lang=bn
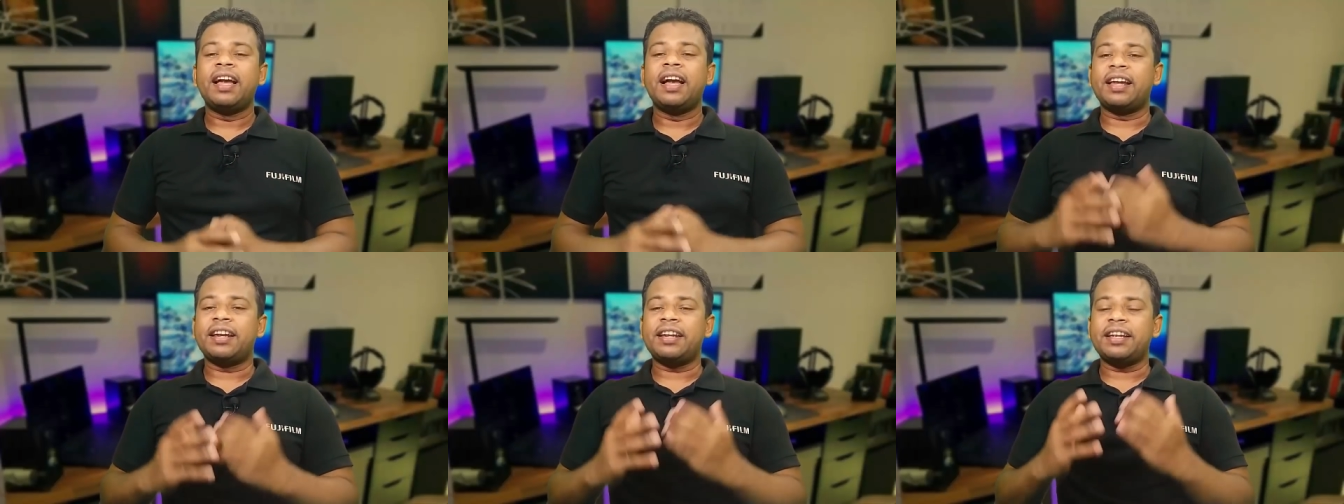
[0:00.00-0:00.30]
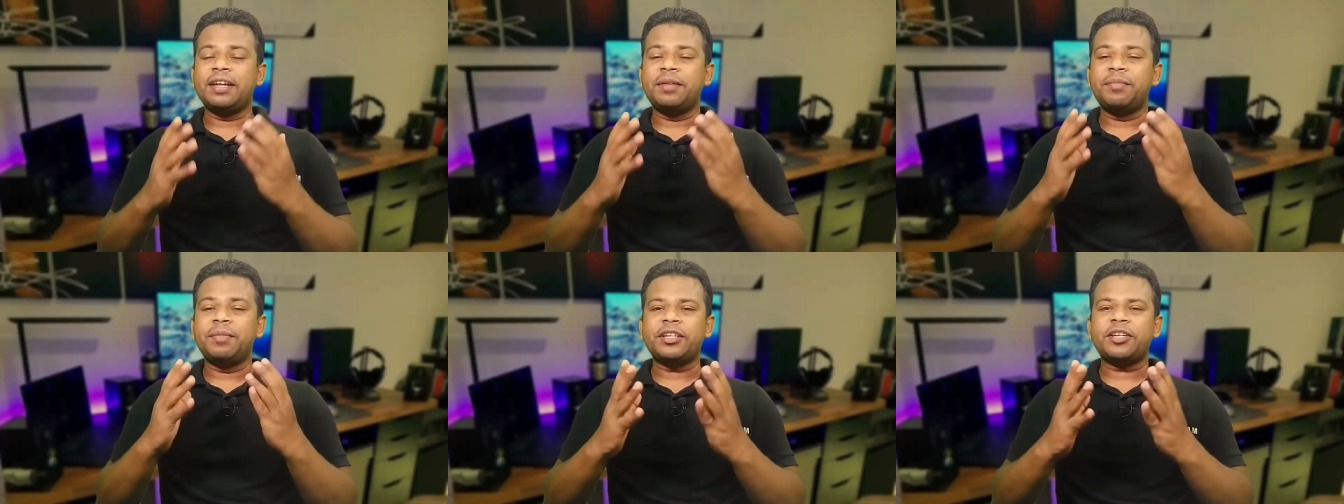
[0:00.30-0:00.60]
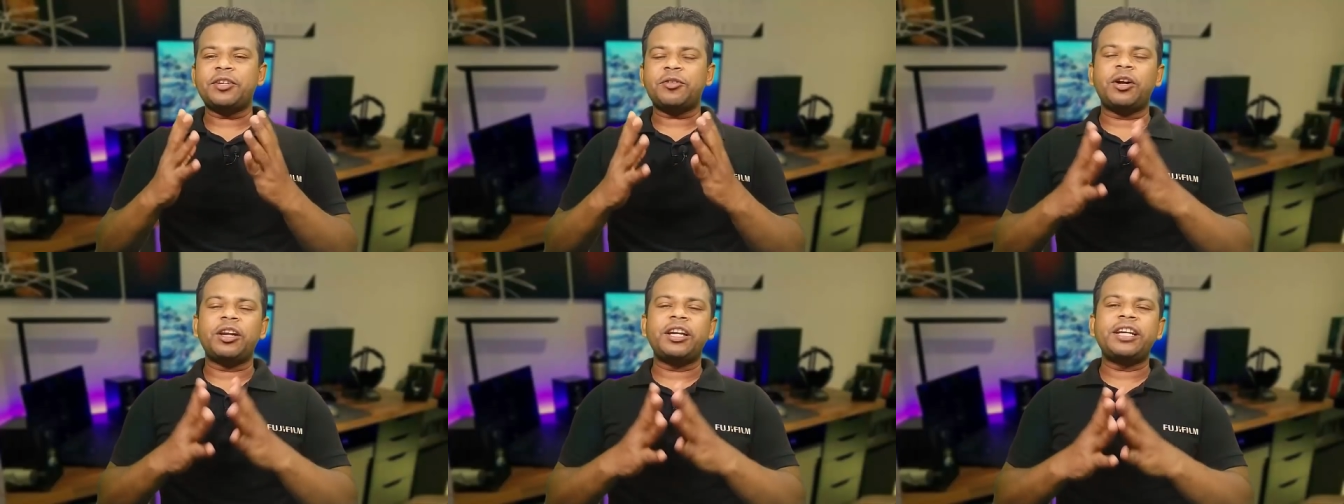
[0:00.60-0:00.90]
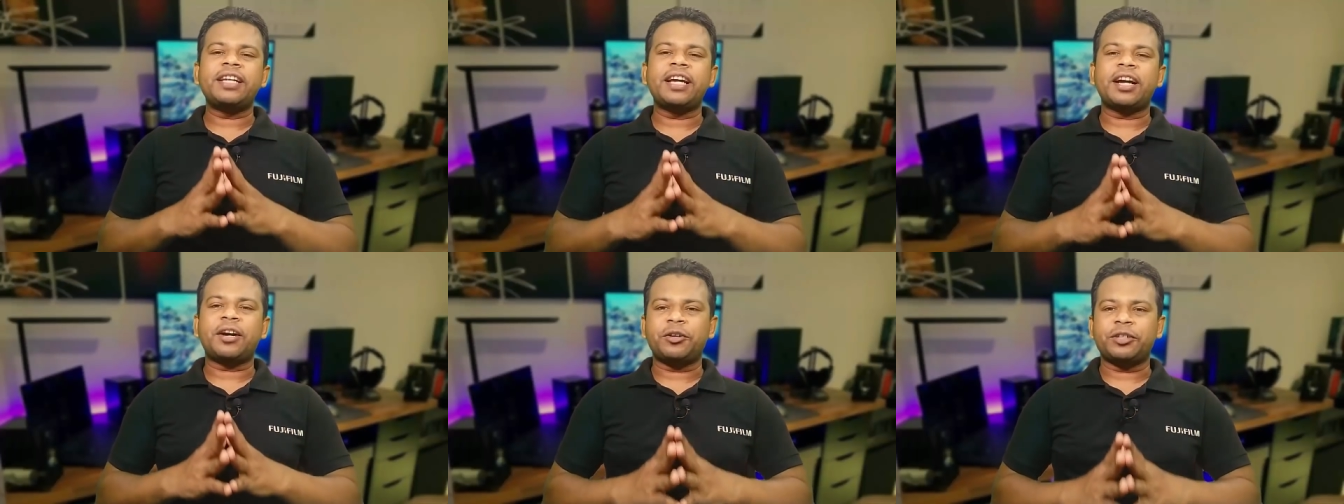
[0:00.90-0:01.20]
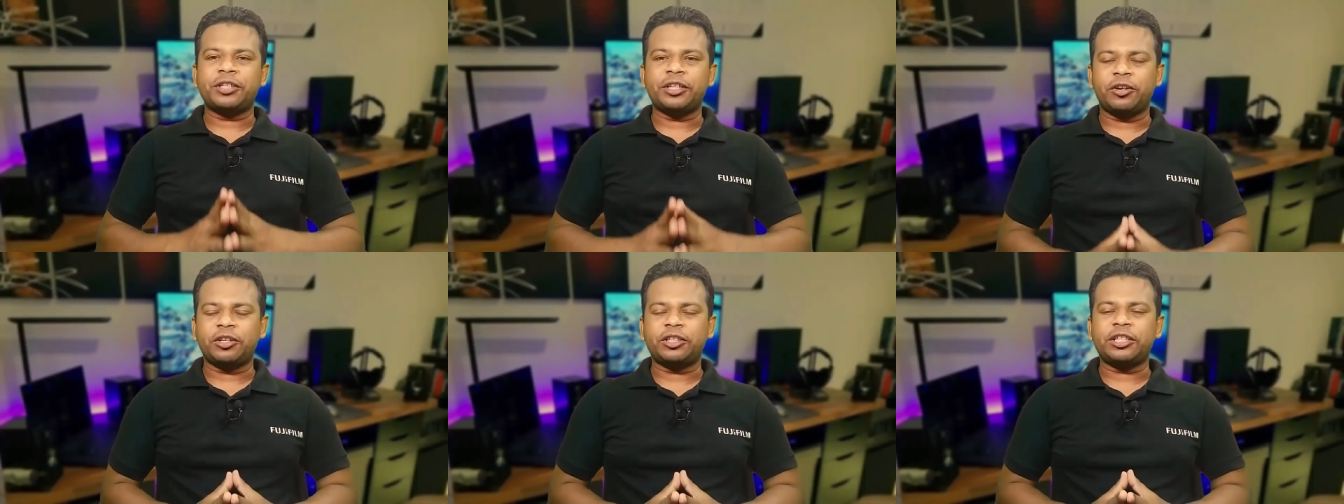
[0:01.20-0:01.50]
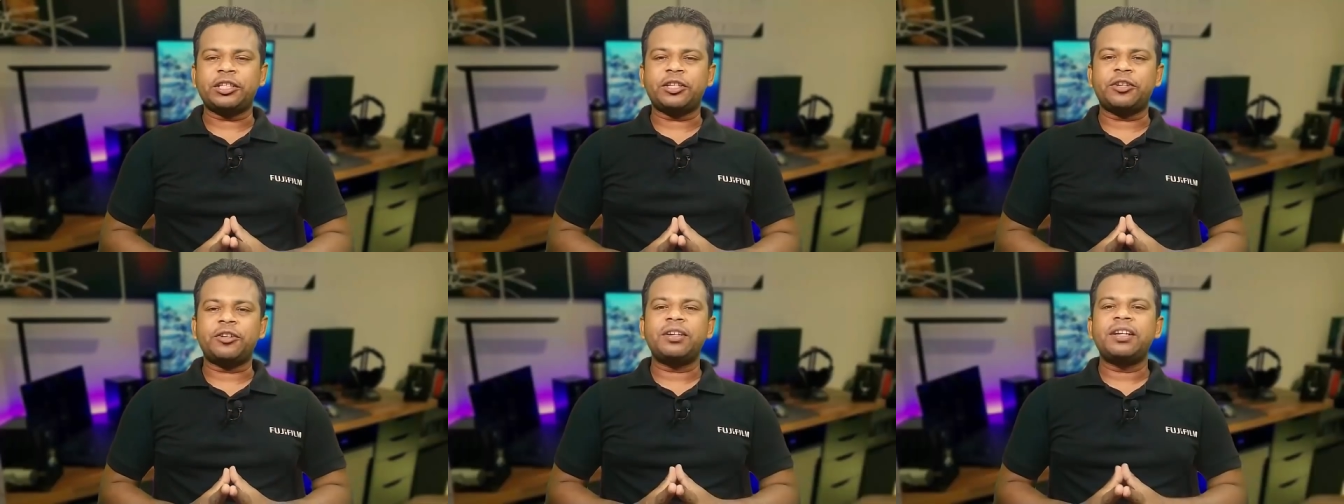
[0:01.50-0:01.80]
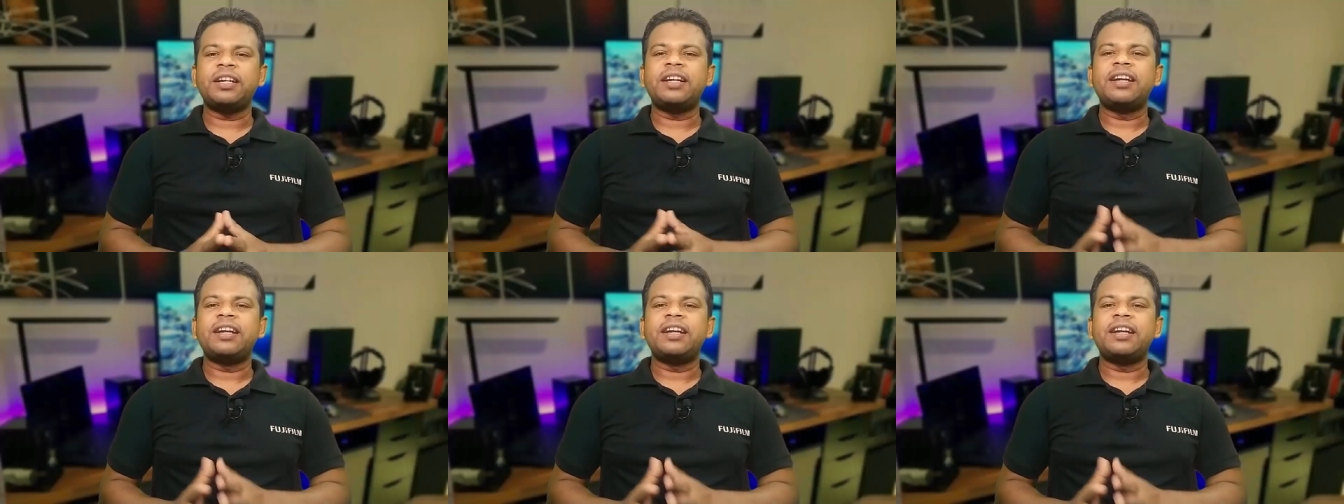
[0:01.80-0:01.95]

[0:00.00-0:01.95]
এর ইমেজের কোয়ালিটি এক কথায় অসাধারণ